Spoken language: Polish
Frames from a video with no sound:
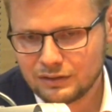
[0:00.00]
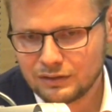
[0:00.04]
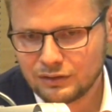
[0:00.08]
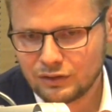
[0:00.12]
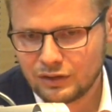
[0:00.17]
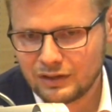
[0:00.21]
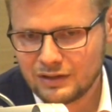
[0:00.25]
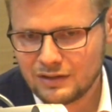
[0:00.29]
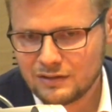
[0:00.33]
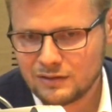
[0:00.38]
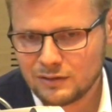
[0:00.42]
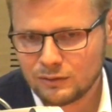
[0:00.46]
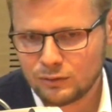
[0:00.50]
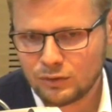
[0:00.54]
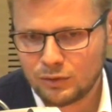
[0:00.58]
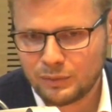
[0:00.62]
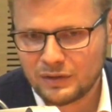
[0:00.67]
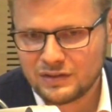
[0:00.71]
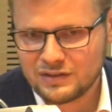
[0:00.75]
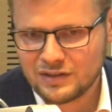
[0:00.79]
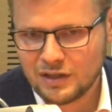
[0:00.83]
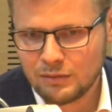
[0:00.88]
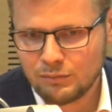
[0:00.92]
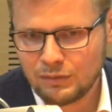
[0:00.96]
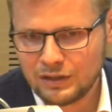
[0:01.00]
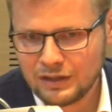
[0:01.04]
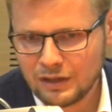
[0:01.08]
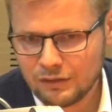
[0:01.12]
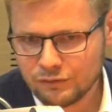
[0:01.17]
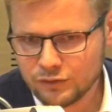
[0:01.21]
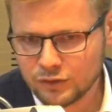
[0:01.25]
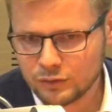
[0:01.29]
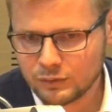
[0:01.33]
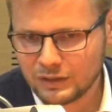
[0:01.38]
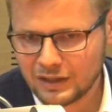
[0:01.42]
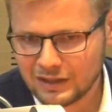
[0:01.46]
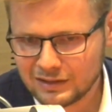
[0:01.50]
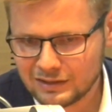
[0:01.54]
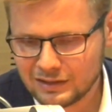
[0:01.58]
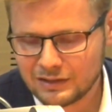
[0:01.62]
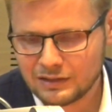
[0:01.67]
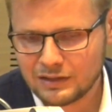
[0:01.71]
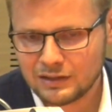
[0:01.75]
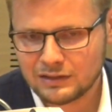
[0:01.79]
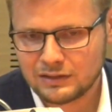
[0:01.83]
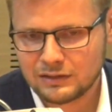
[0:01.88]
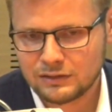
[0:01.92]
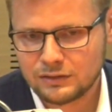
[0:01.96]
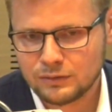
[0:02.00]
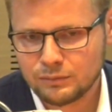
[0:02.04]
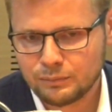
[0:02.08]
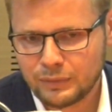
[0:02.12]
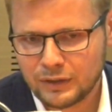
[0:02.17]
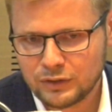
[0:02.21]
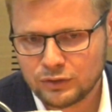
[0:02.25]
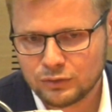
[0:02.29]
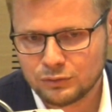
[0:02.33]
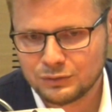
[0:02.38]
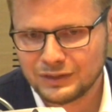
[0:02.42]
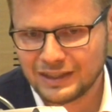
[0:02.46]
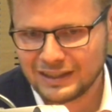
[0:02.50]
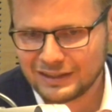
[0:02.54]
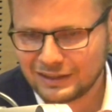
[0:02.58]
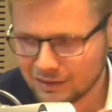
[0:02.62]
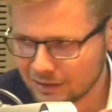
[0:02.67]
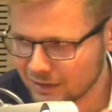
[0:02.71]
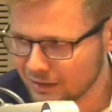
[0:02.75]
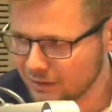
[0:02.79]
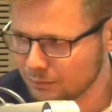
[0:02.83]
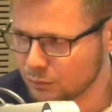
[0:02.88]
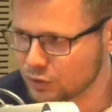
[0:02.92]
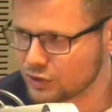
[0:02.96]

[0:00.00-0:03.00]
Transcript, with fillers: Koalicja Europejska ma jawną hejterkę, taką panią Jahirę.